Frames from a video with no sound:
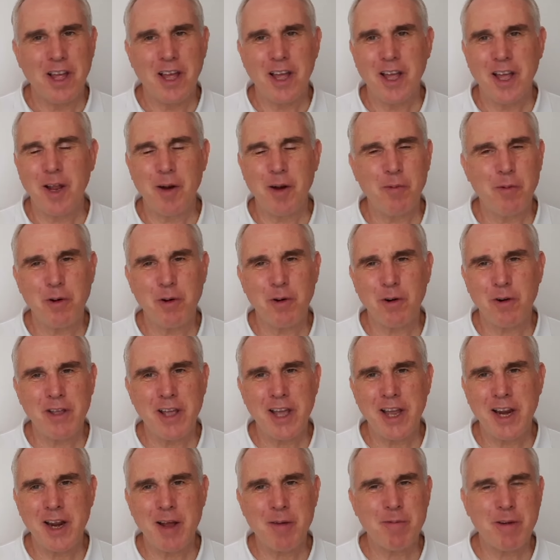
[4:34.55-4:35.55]
el burro
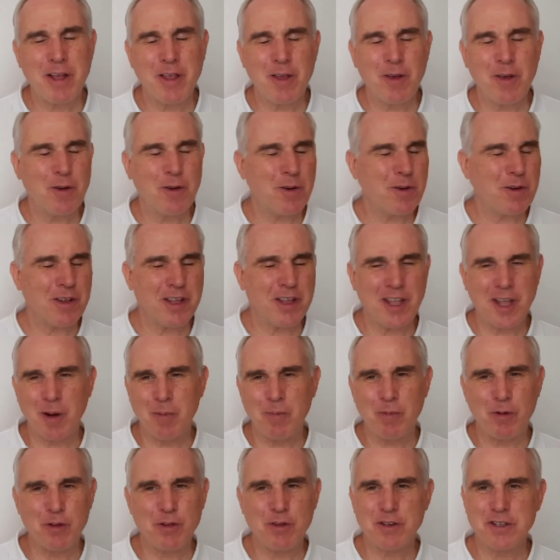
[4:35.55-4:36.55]
ya era mayor y el
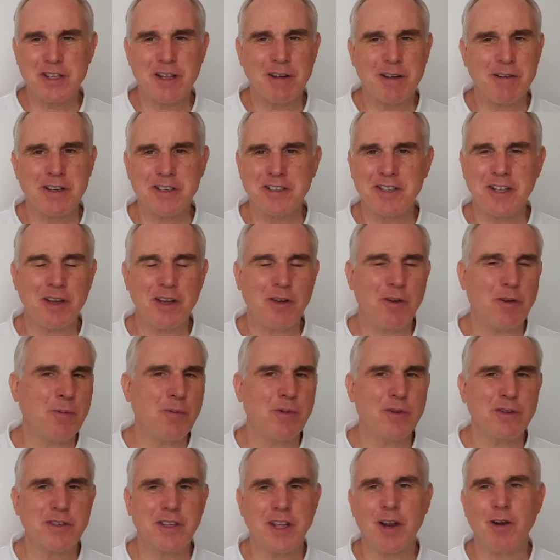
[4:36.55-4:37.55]
pozo estaba seco,
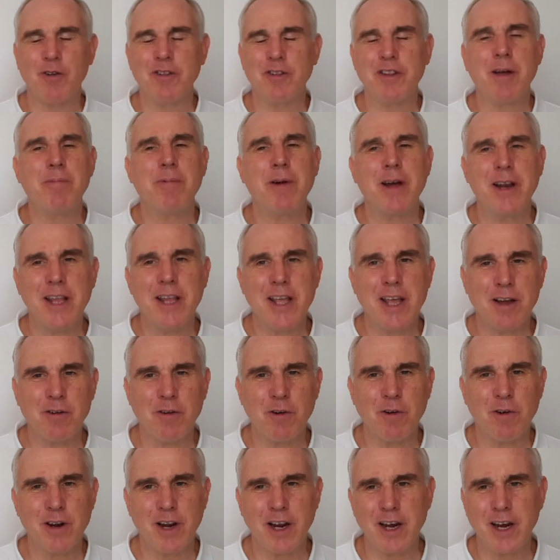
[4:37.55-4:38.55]
pues que lo taparían
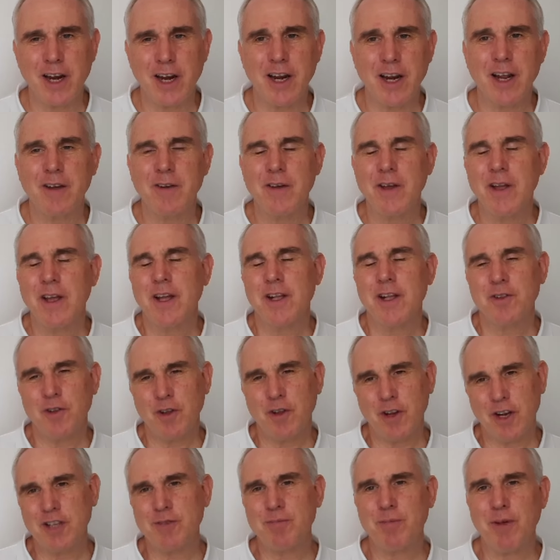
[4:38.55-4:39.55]
con arena.
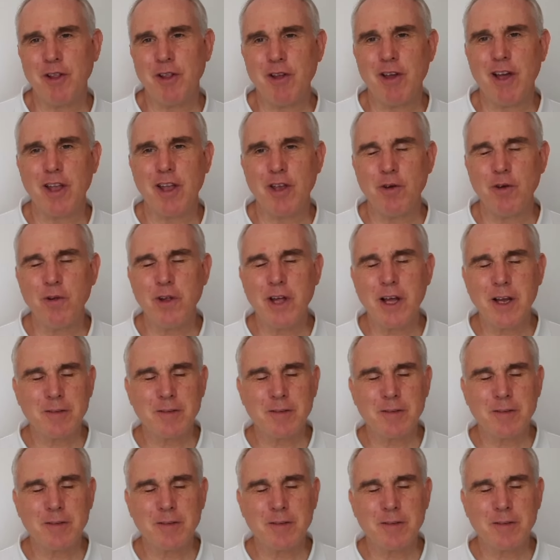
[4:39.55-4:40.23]
Entonces les pidió ayuda